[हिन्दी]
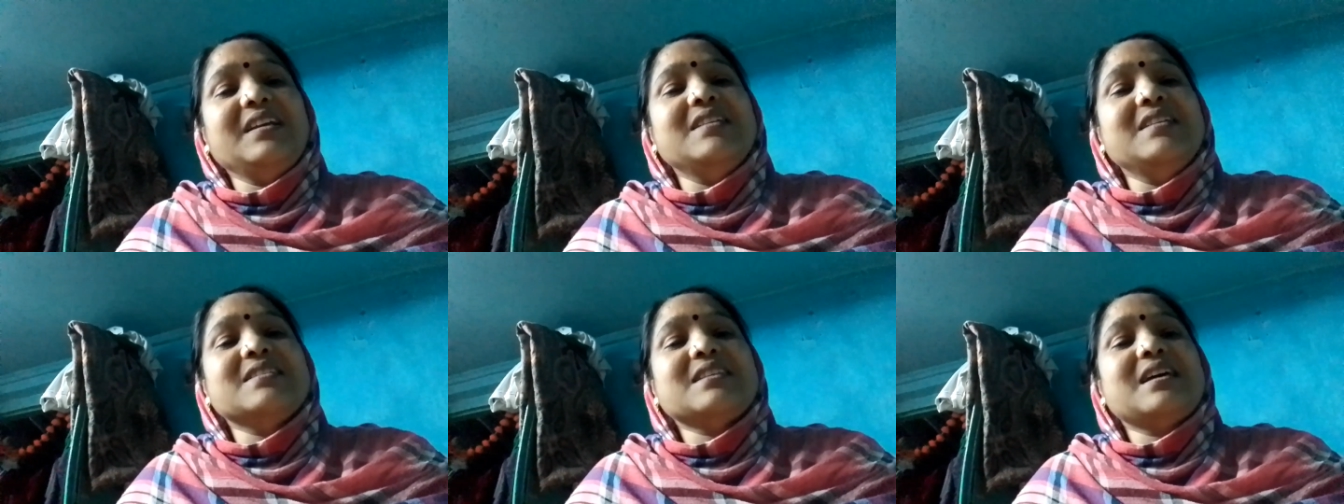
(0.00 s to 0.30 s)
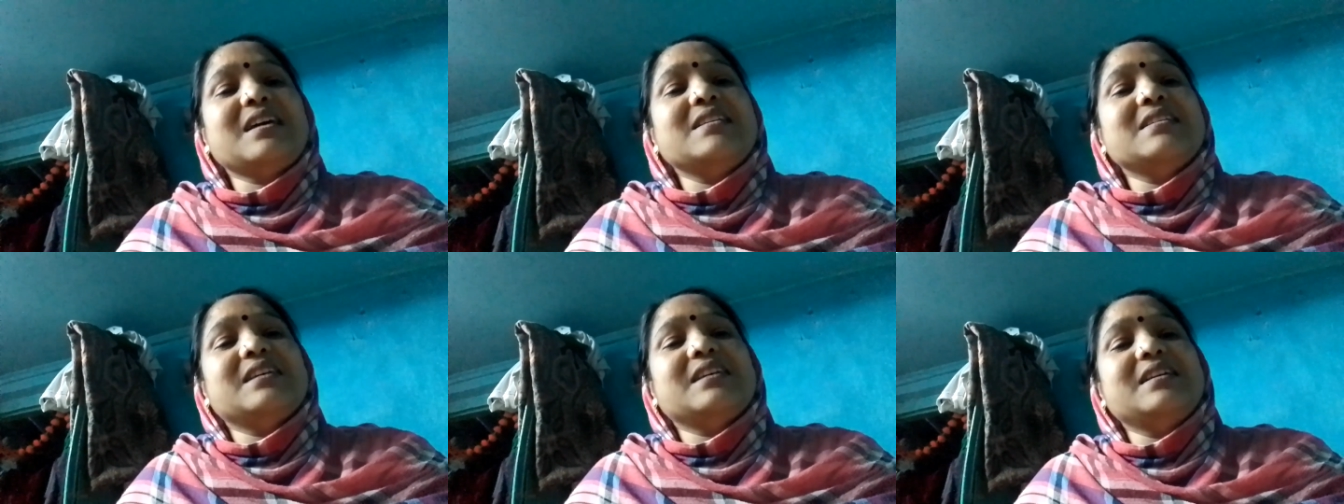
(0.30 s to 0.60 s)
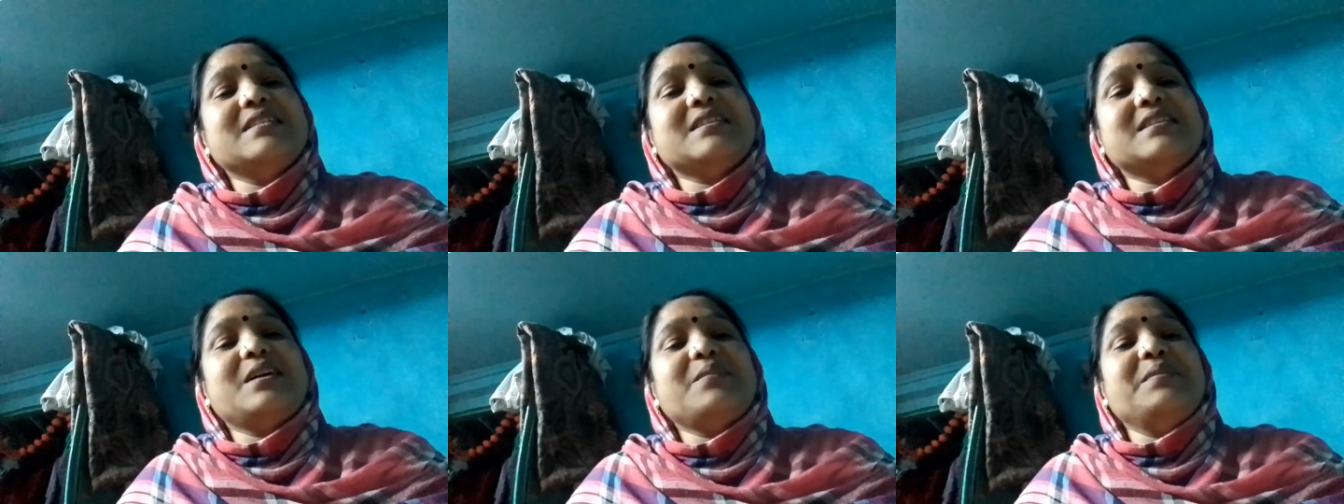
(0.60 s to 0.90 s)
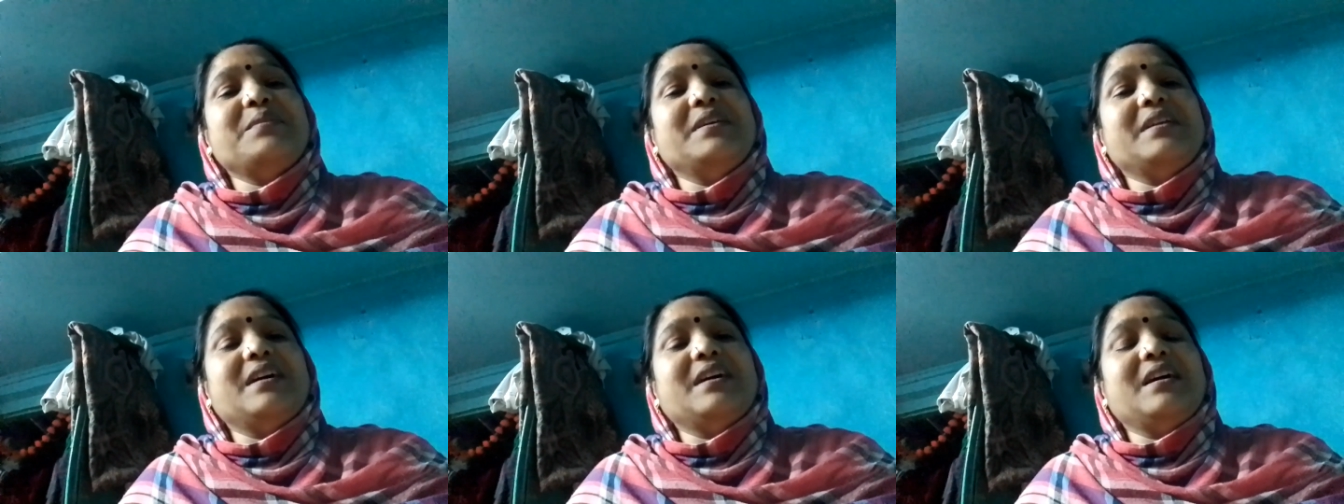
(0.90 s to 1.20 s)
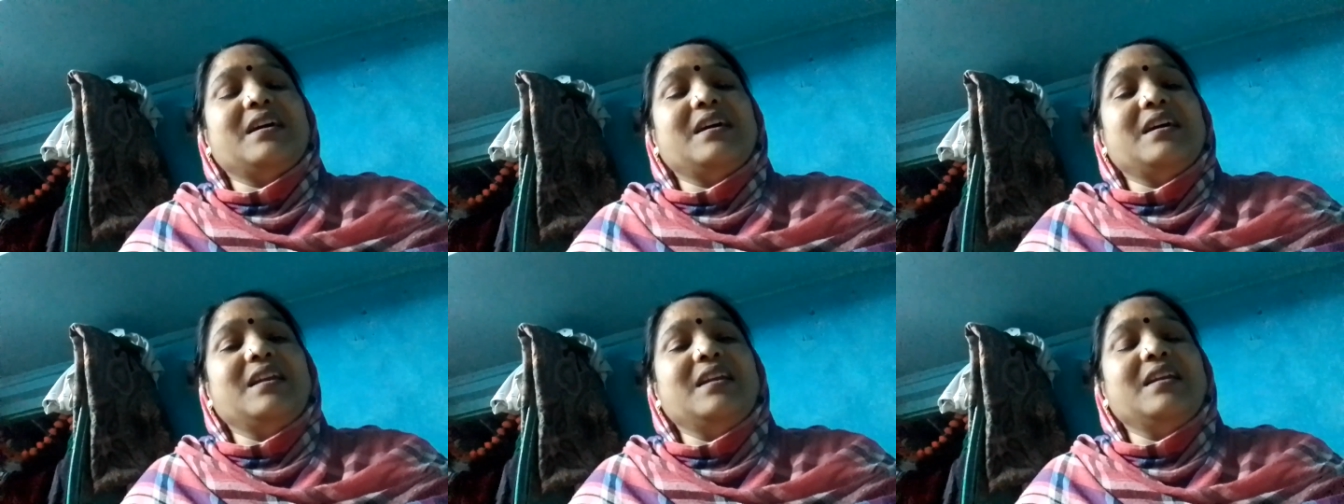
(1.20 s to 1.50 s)
इंसान जैसा भी
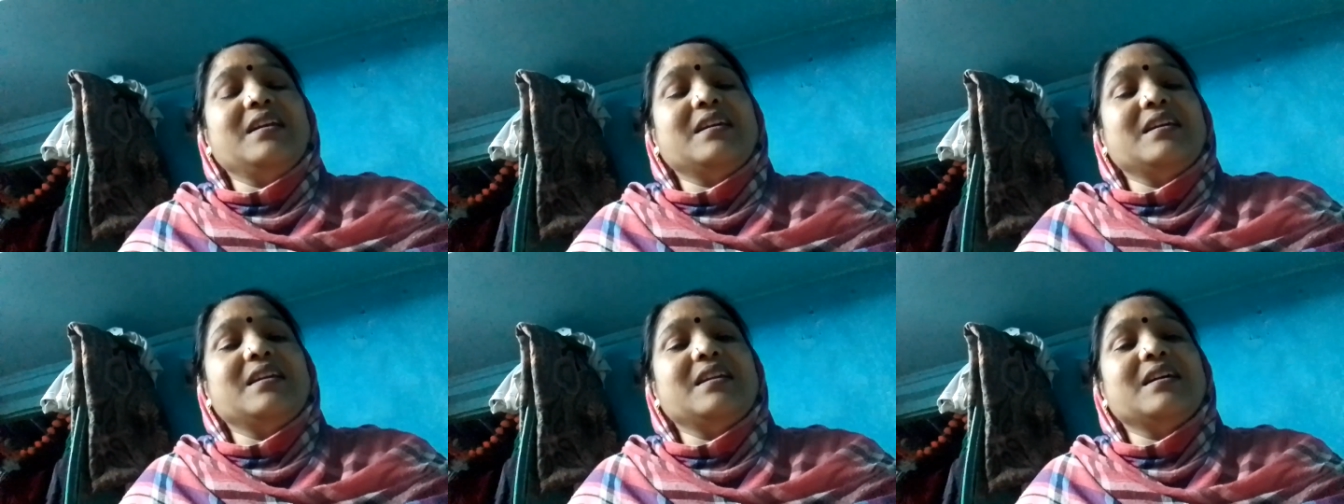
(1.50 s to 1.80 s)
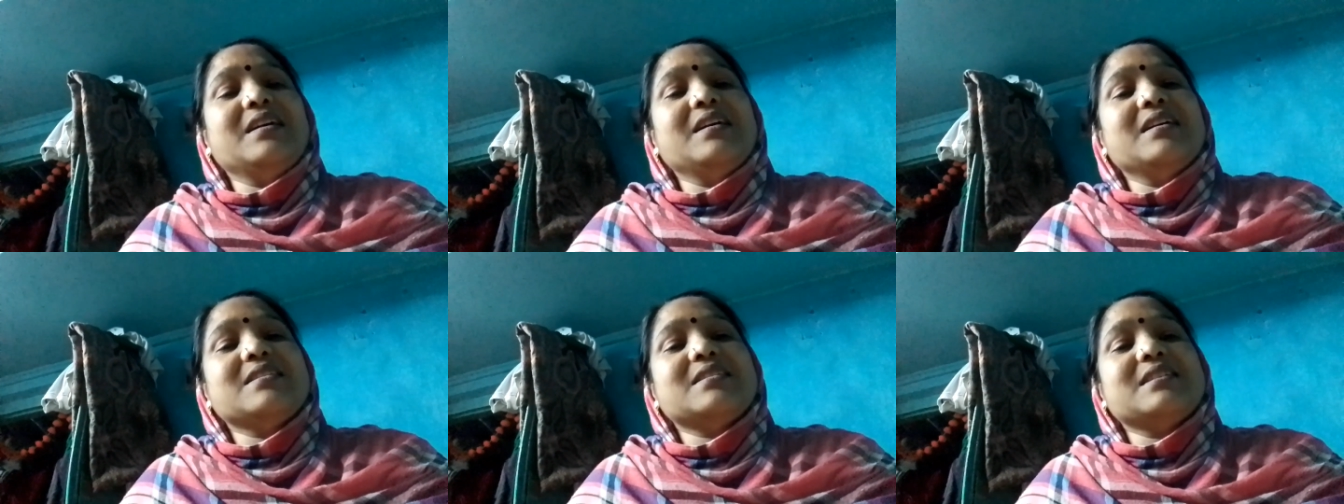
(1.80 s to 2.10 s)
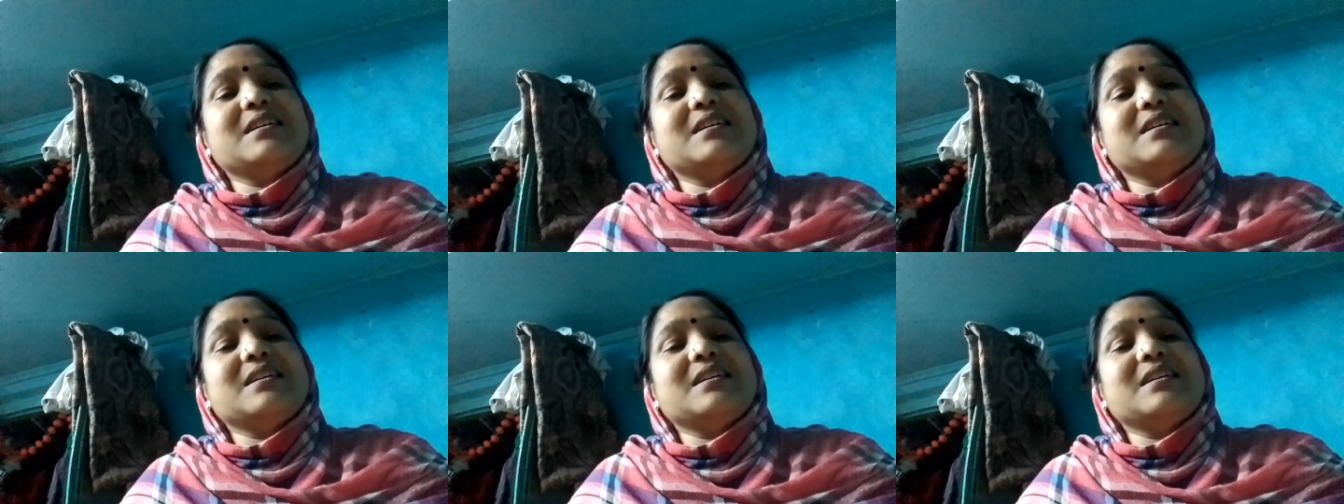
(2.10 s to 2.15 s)
रहे लेकिन अगर